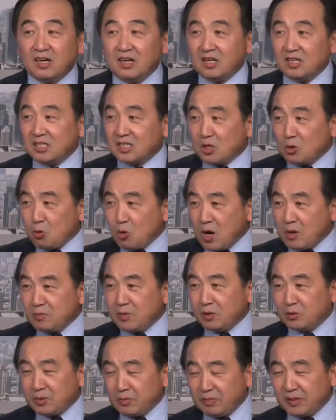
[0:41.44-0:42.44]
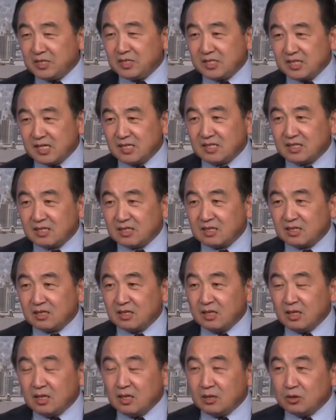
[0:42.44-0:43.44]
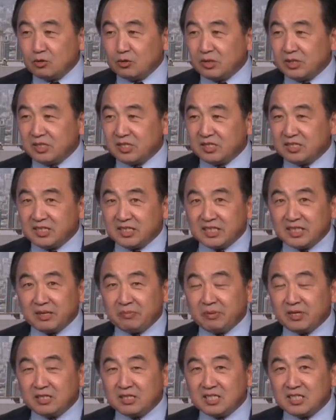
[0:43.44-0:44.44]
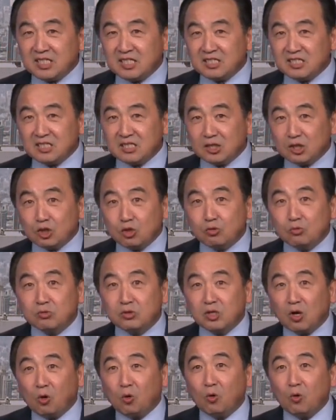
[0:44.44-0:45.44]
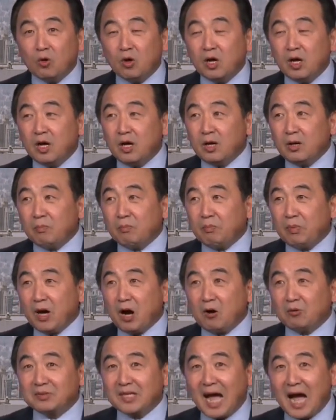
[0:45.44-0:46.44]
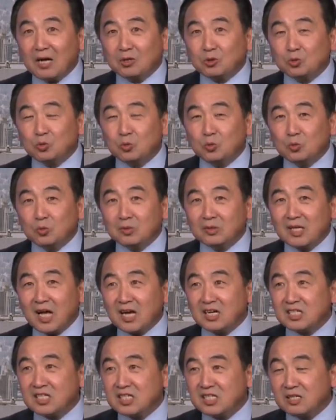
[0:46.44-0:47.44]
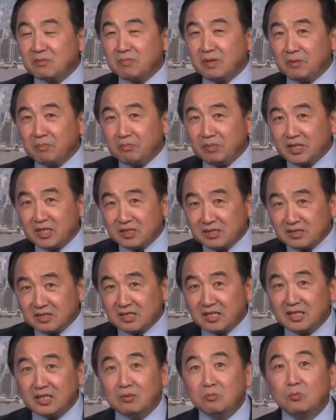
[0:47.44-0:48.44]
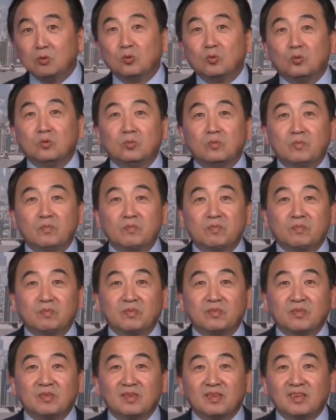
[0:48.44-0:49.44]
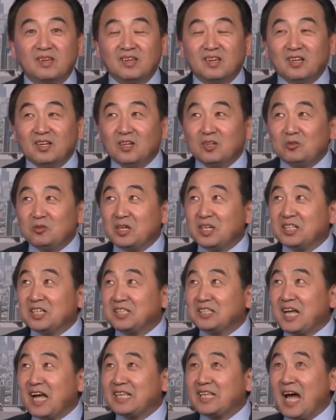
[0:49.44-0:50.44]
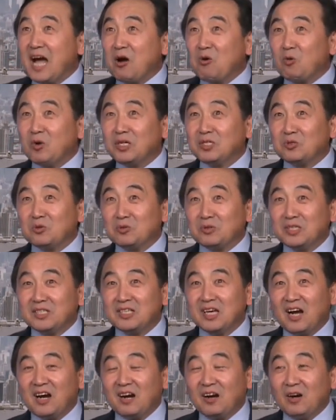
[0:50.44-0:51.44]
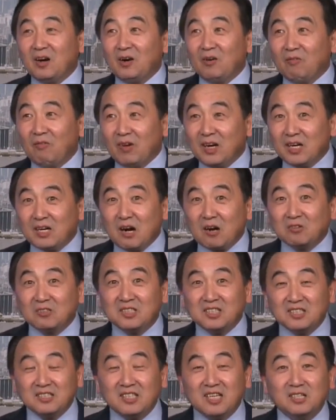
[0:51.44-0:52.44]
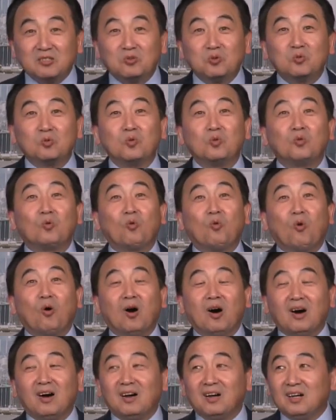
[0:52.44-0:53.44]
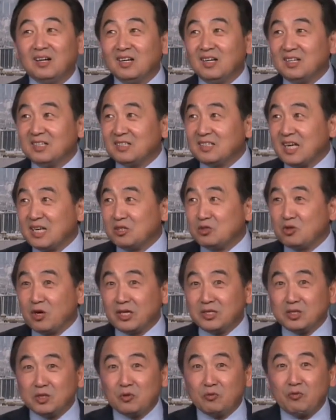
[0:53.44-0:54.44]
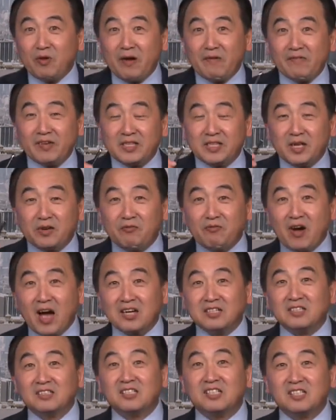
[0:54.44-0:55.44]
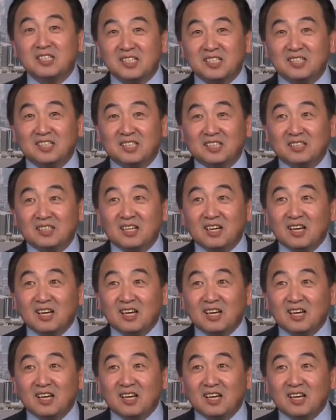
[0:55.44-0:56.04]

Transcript: 而这荒谬的本身，却是习近平亲自出手。表达出他生命品质的一幕，所以跟大家汇总一下，围绕着今天中共国在全球范围内发生的事情，